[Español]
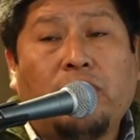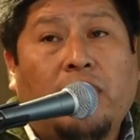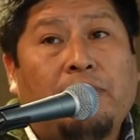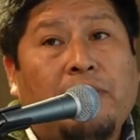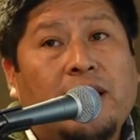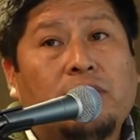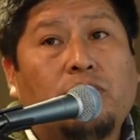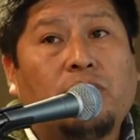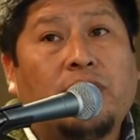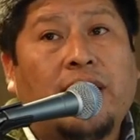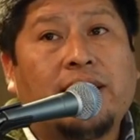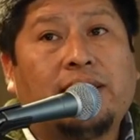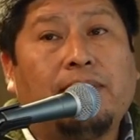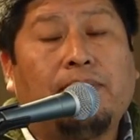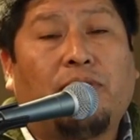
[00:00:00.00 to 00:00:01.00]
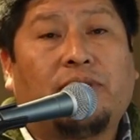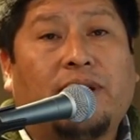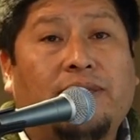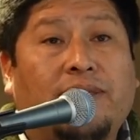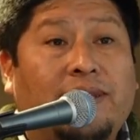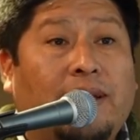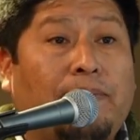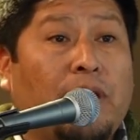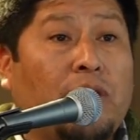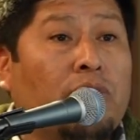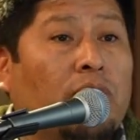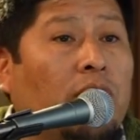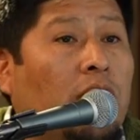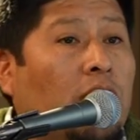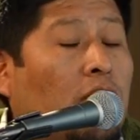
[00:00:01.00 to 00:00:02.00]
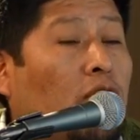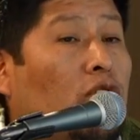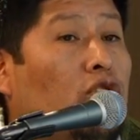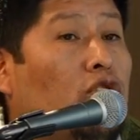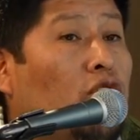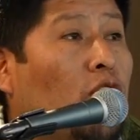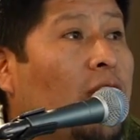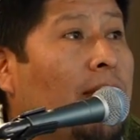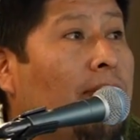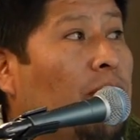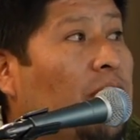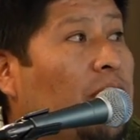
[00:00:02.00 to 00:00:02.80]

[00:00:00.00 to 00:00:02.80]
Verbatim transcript: y en varias ciudades importantes de Perú. Controlan, por